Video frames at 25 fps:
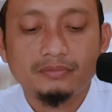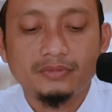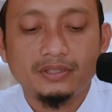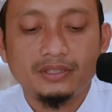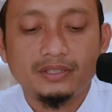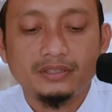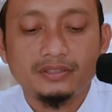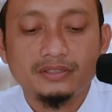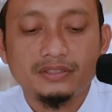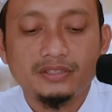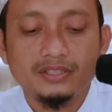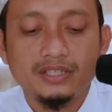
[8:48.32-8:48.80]

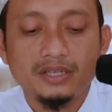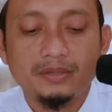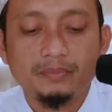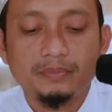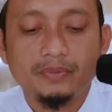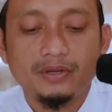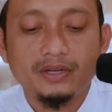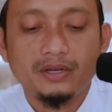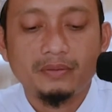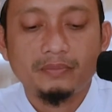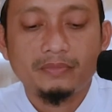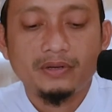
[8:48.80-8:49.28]
Barang
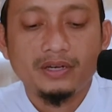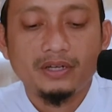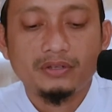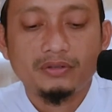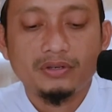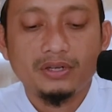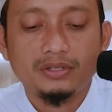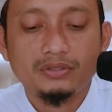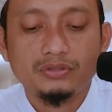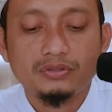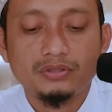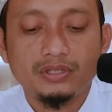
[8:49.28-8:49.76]
siapa
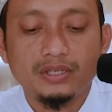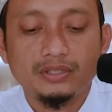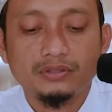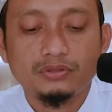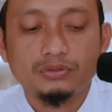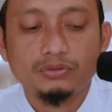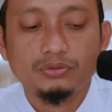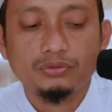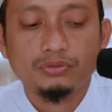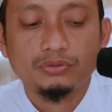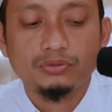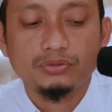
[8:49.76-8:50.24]
melakukan salat
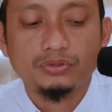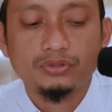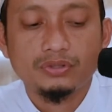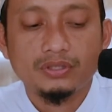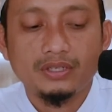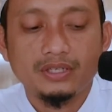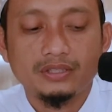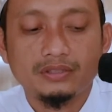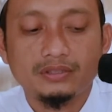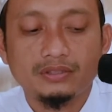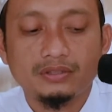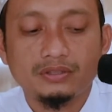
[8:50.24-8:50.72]

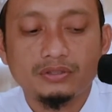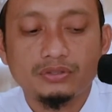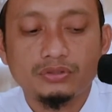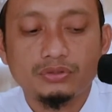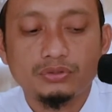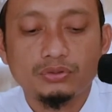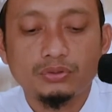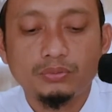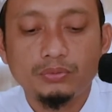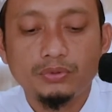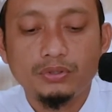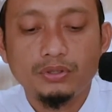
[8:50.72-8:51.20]
salat
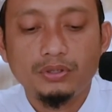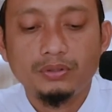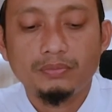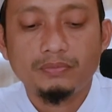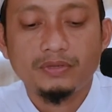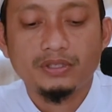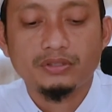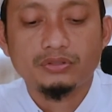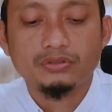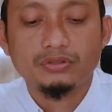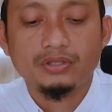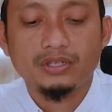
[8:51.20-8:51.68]
subuh,
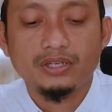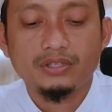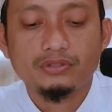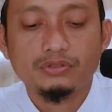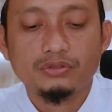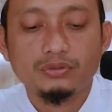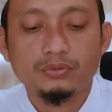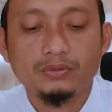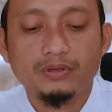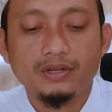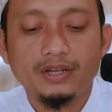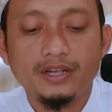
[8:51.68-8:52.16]
man salat
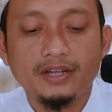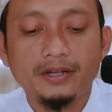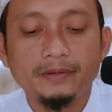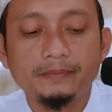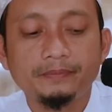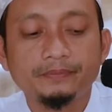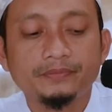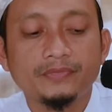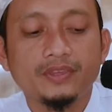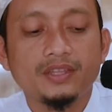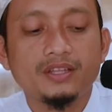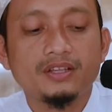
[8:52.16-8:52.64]

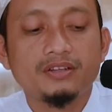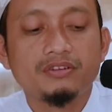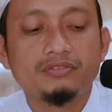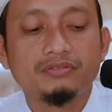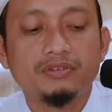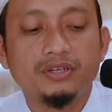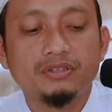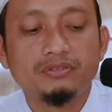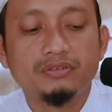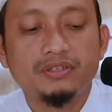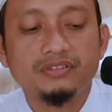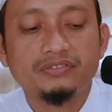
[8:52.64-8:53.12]
subha
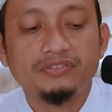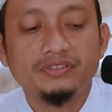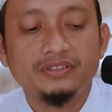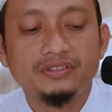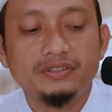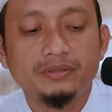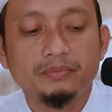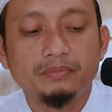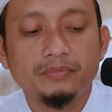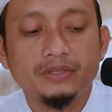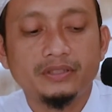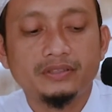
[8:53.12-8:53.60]
fahuwa fi
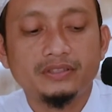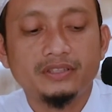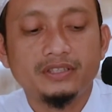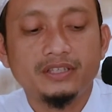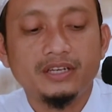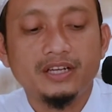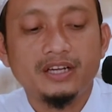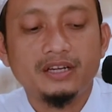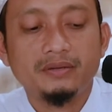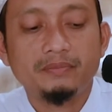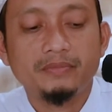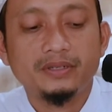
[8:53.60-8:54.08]

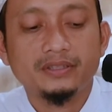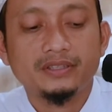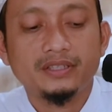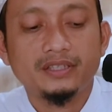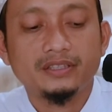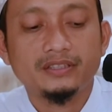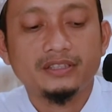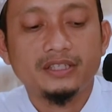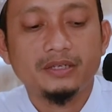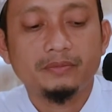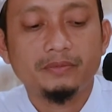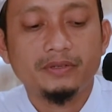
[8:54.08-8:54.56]
maka
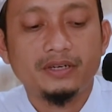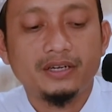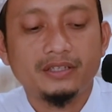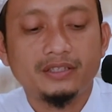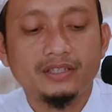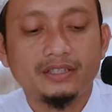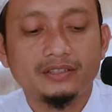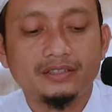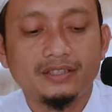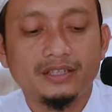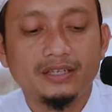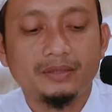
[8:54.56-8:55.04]
dia
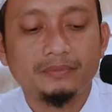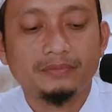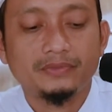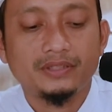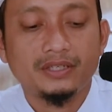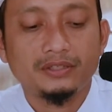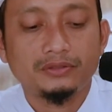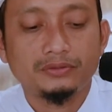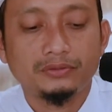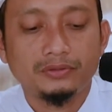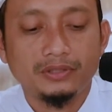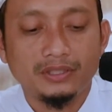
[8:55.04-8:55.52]
berada dalam
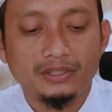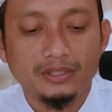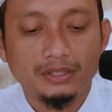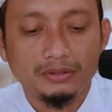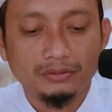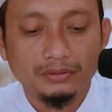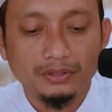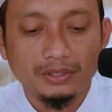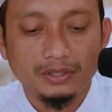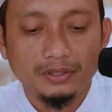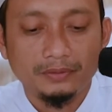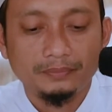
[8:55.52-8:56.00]
tanggungan
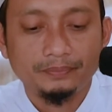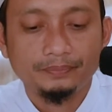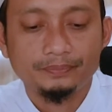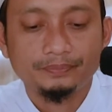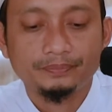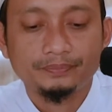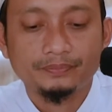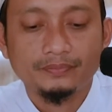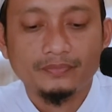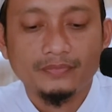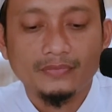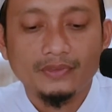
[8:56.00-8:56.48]
Allah.
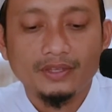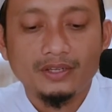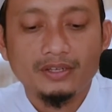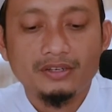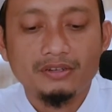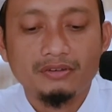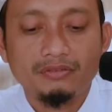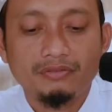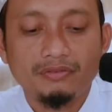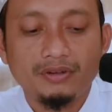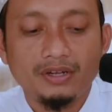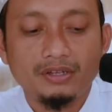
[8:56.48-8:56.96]

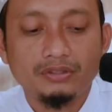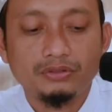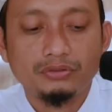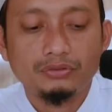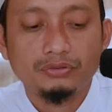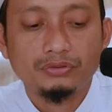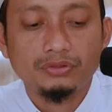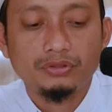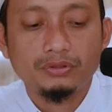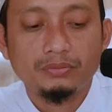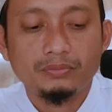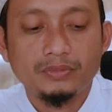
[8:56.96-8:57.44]

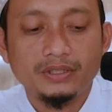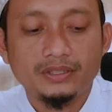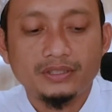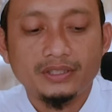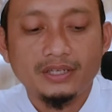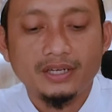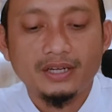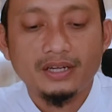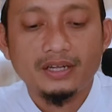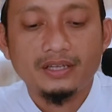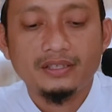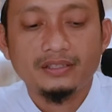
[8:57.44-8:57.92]
Fanzur
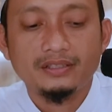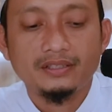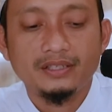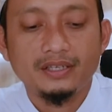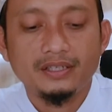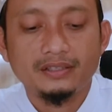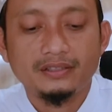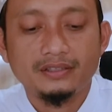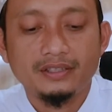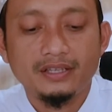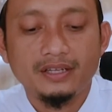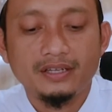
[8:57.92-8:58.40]
maka
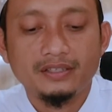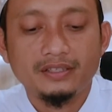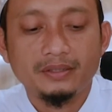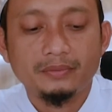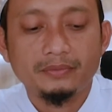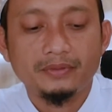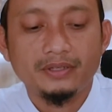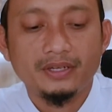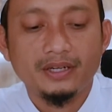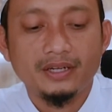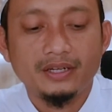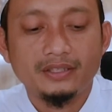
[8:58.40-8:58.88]
lihatlah ya
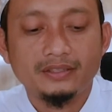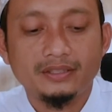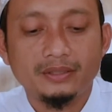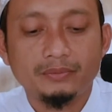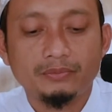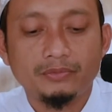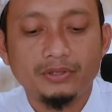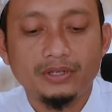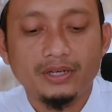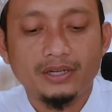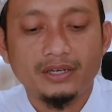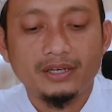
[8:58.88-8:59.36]
bani
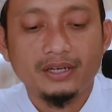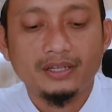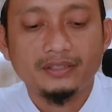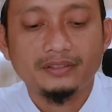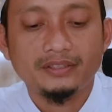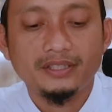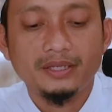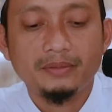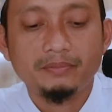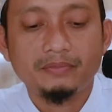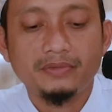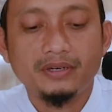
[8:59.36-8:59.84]
Adam wa ya
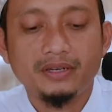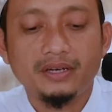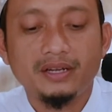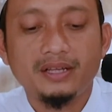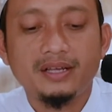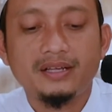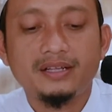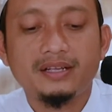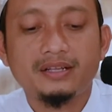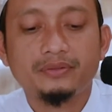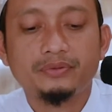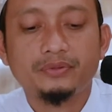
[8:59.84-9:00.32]
Adam
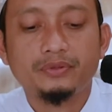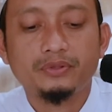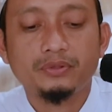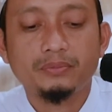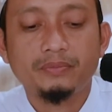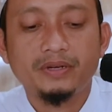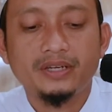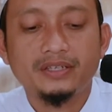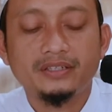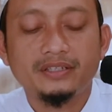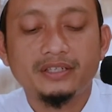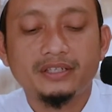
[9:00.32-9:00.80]
la
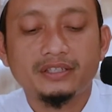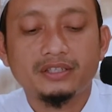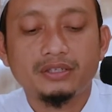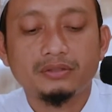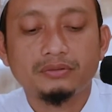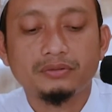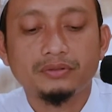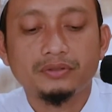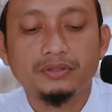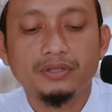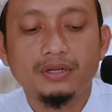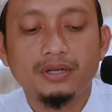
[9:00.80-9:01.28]
yatlubannaka
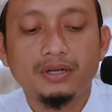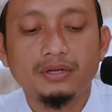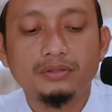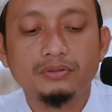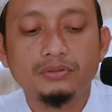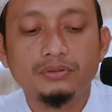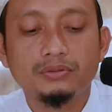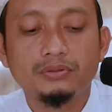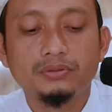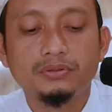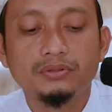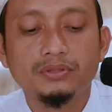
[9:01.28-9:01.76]

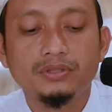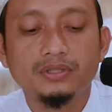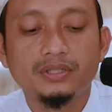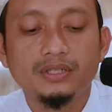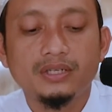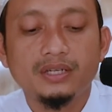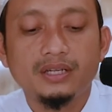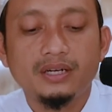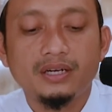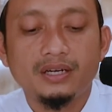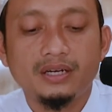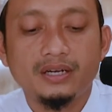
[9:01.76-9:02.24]
Allahu
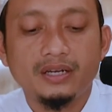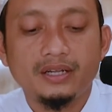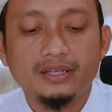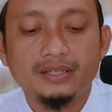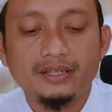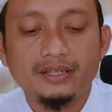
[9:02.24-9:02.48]
la